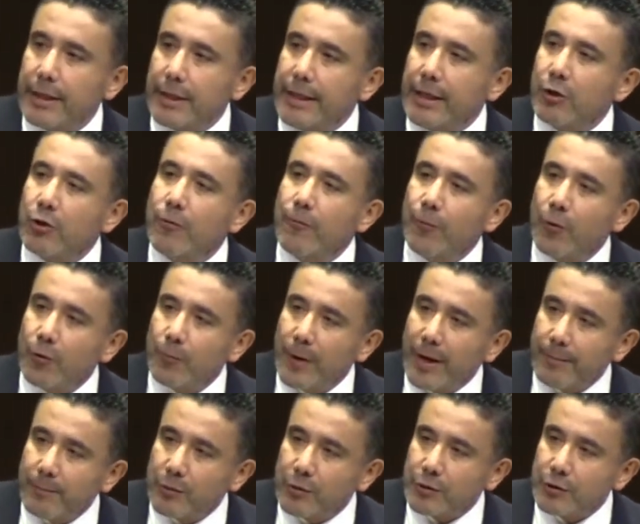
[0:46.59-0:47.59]
y
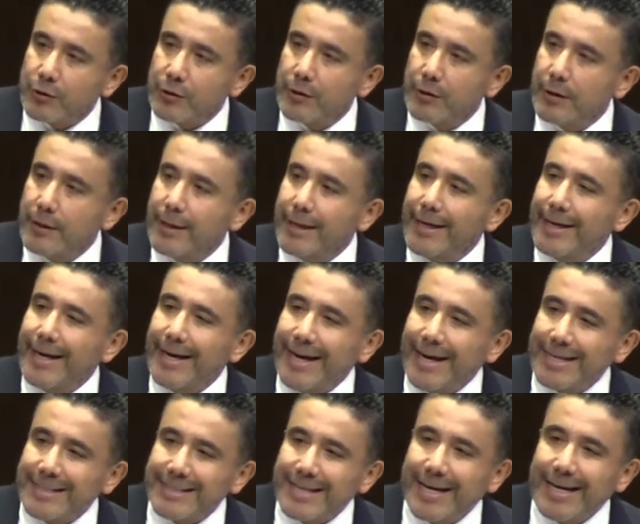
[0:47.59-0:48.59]
conformamos
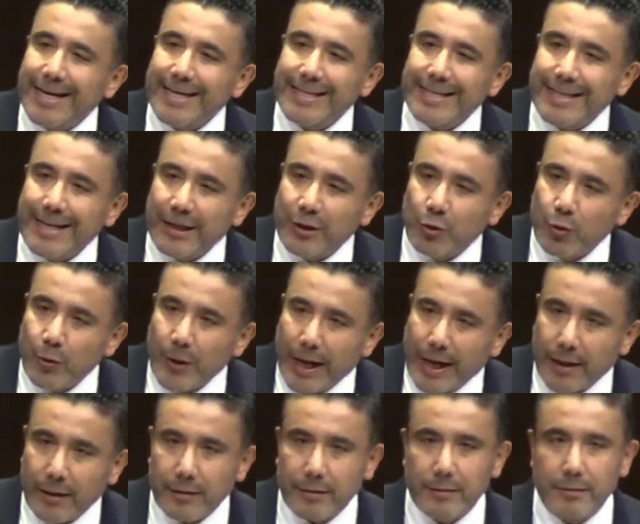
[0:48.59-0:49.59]
esta
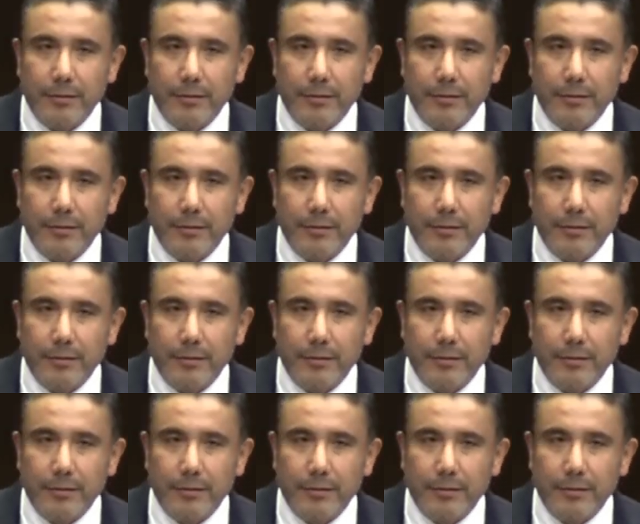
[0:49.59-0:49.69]
legislatura.